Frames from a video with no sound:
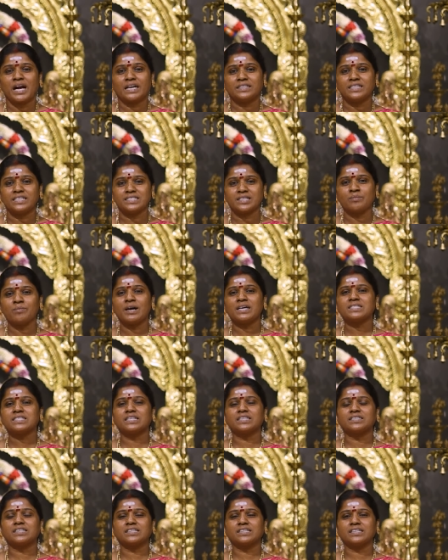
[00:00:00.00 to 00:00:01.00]
அந்த
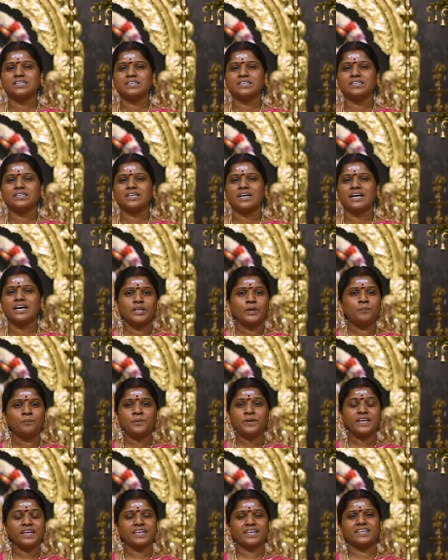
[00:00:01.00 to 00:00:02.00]
சிம்மாசனத்துக்கு
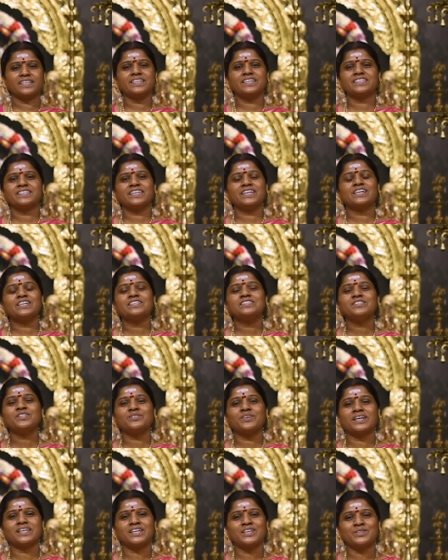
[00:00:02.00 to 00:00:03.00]
எப்படி கண்ணன்
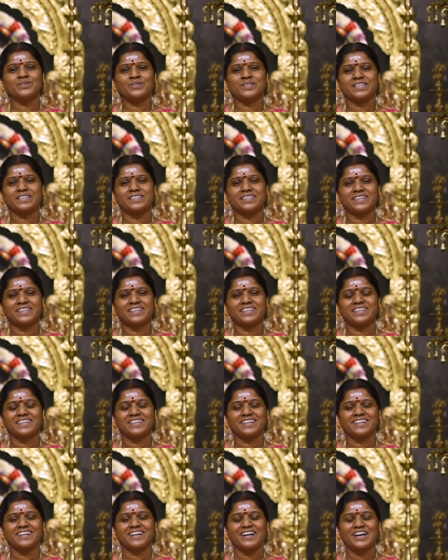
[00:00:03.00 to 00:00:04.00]
எழுந்து வரணும்ன்றத
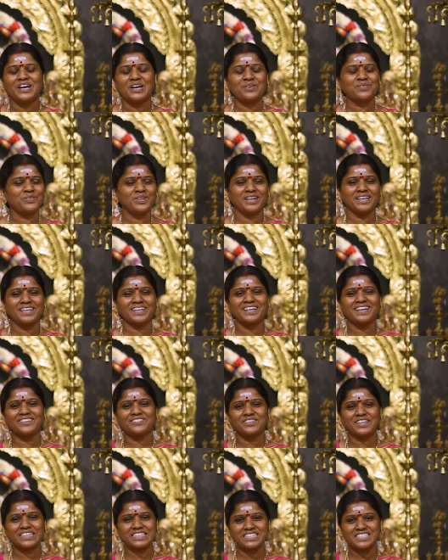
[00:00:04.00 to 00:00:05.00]
அவ்வளவு அழகா
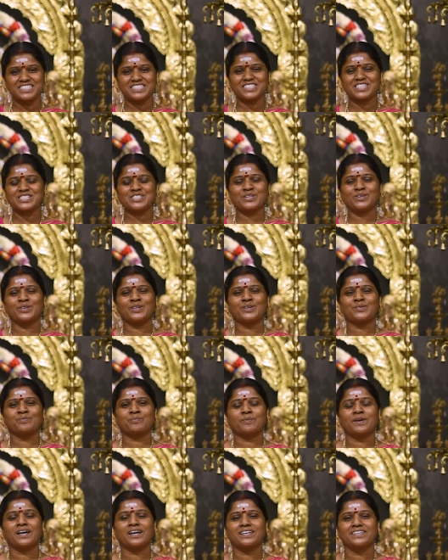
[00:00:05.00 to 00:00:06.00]
வர்ணிச்சு
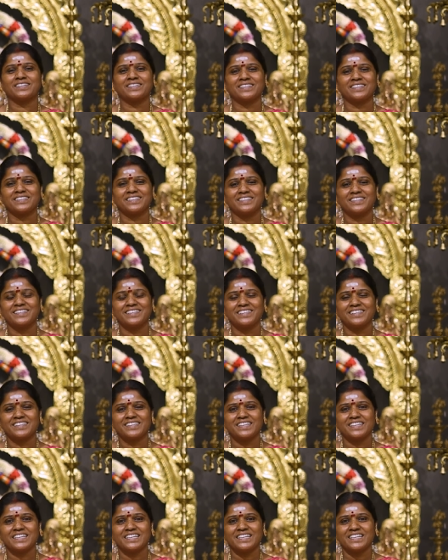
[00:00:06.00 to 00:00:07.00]
சொல்லியிருப்பா ஆண்டாள்
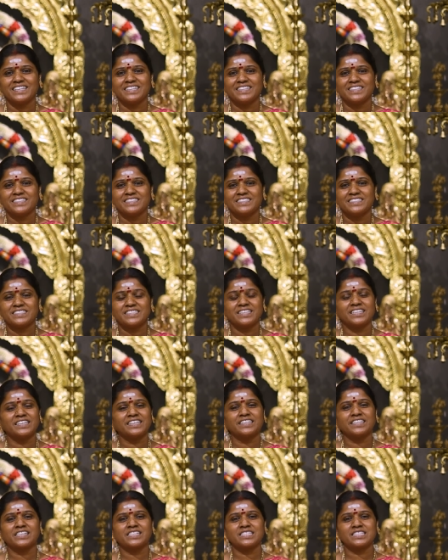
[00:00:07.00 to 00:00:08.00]

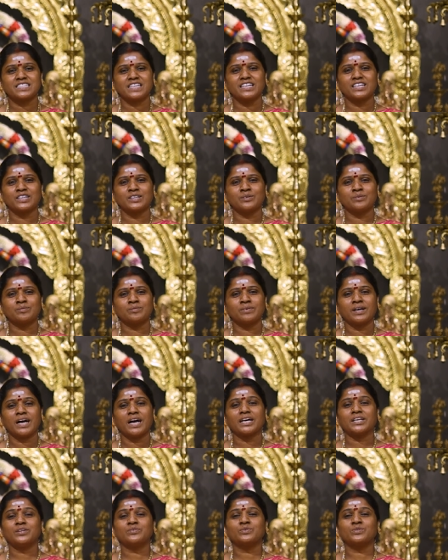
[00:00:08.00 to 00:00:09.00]
சீரிய சிங்கம்
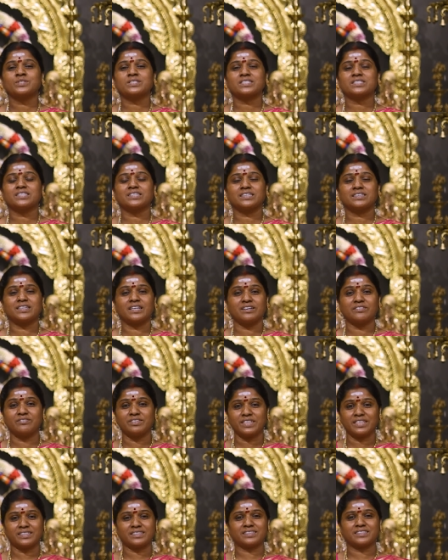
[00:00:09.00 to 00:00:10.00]
அறிவுற்று
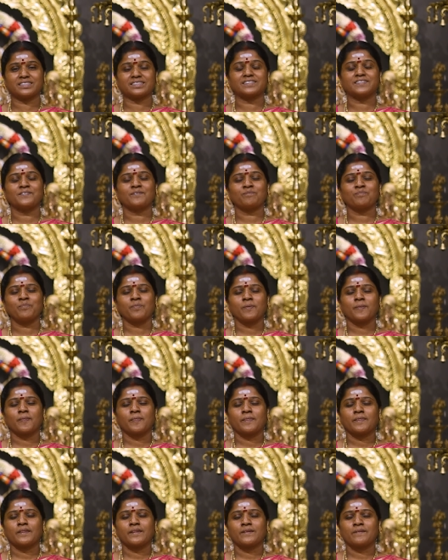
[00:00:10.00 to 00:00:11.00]
தீவிழித்து
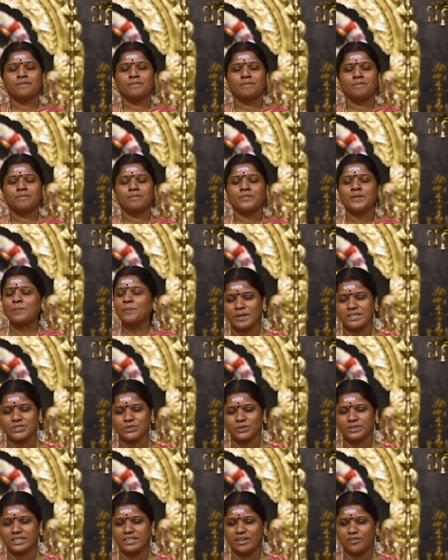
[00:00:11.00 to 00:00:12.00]
இந்த
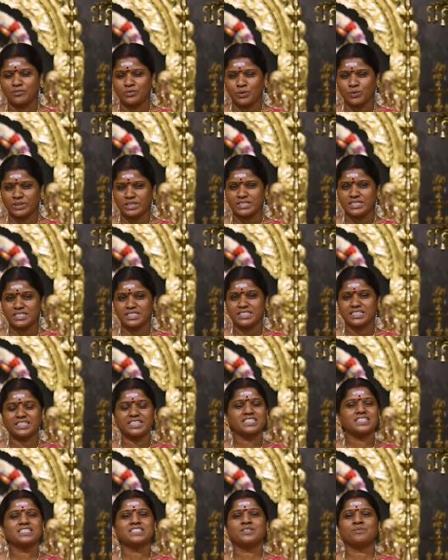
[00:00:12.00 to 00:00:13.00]
பாசுரத்தை நான் அவ்வளவு ரசிச்சு
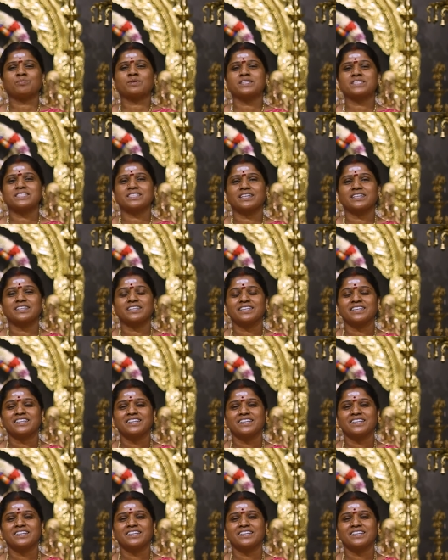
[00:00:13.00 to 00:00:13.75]
ரசிச்சு படிச்சேன்